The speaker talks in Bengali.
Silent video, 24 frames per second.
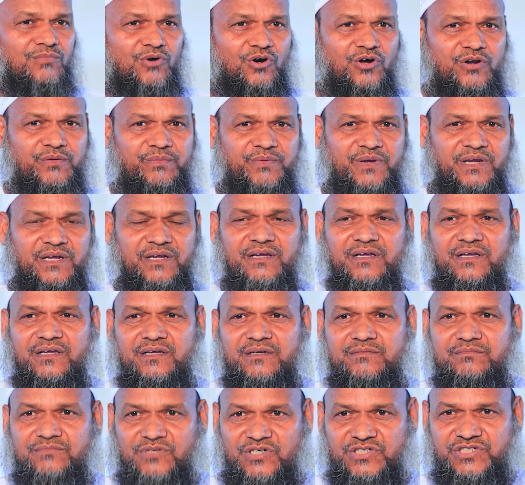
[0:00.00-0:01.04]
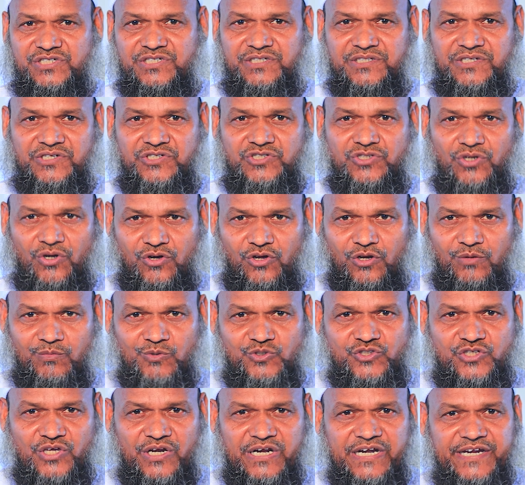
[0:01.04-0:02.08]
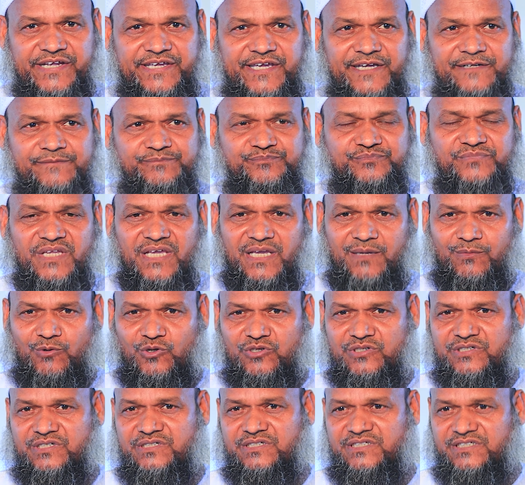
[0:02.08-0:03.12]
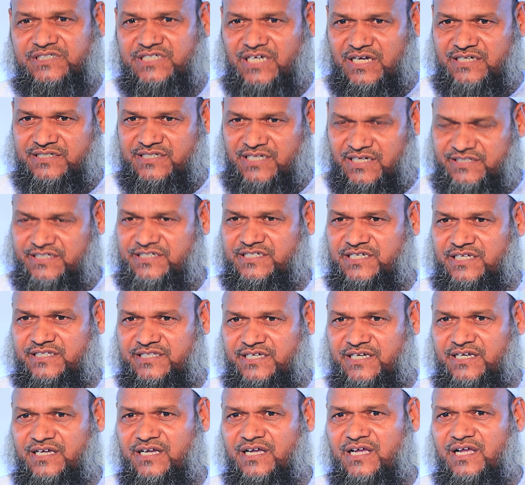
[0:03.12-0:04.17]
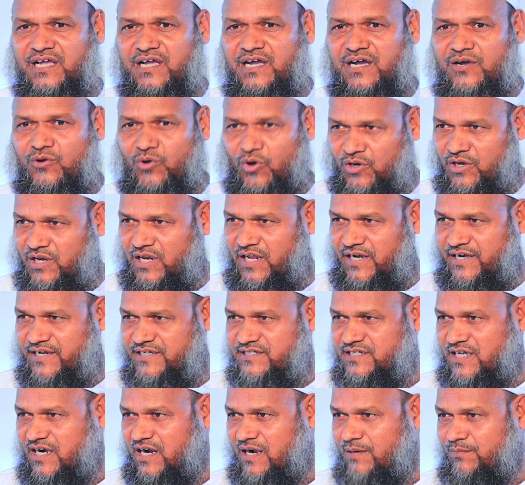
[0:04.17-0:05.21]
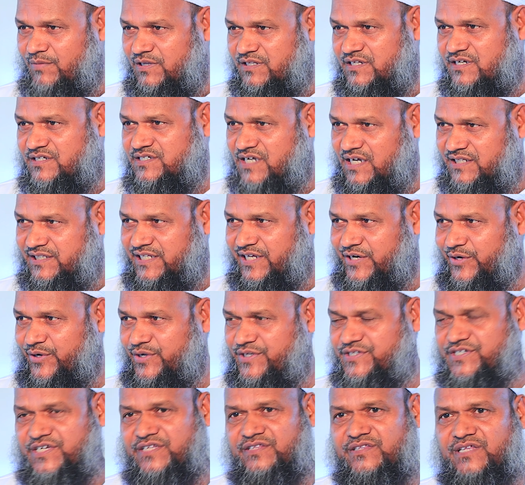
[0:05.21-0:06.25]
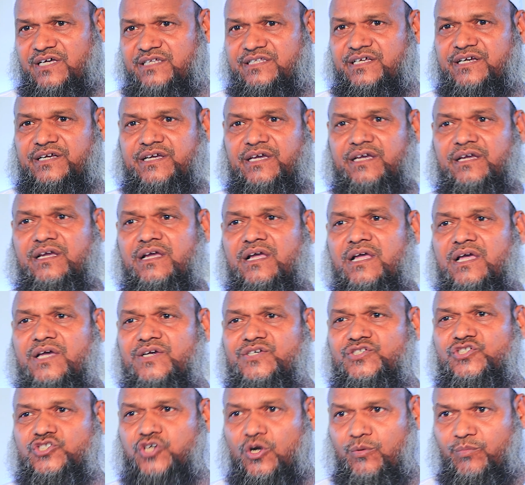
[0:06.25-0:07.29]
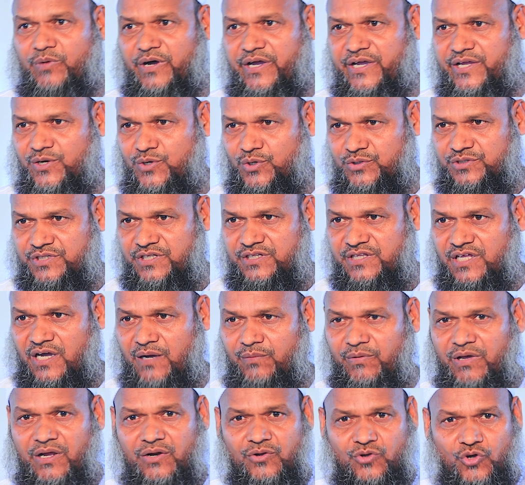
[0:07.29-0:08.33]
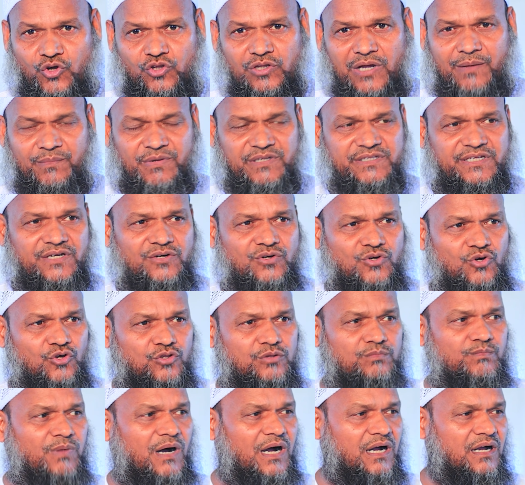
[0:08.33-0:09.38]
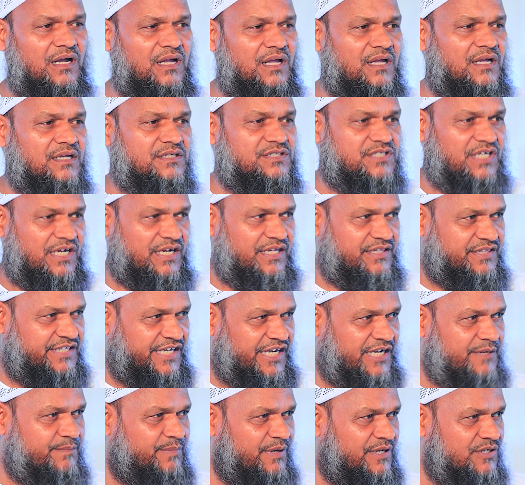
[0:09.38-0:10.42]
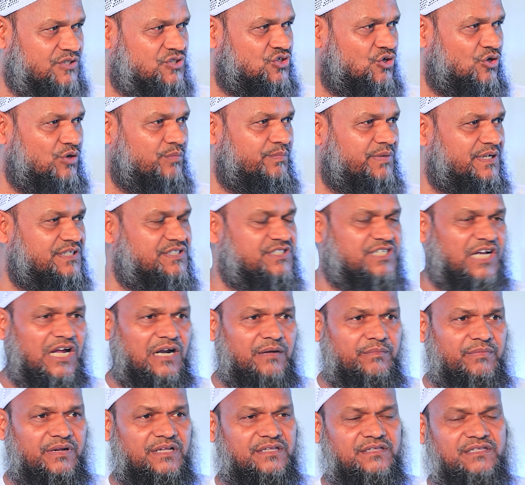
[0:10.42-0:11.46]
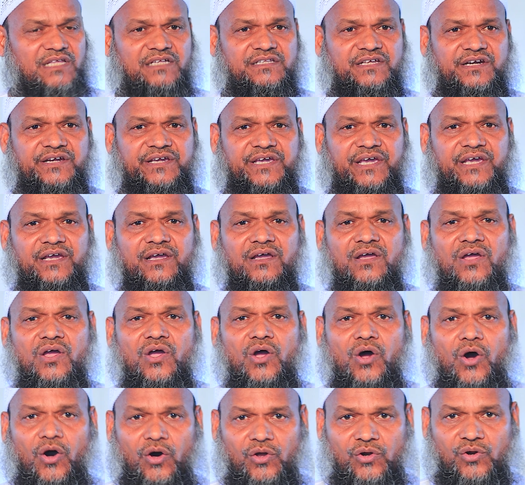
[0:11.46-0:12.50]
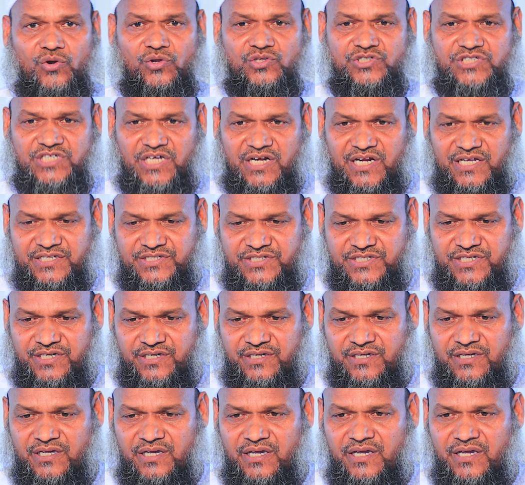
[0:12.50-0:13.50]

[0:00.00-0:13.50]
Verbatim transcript: মর্মে মসজিদের সকল মুসল্লিকে এবং যা সাথে সাথে অনলাইনে যারা আমাদের সাথে রয়েছেন তাদেরকে সময়ের গতিতে আমার আমাদের বা যারা দেখবেন শুনবেন জানবেন তাদেরকে অনুরোধ জানাচ্ছি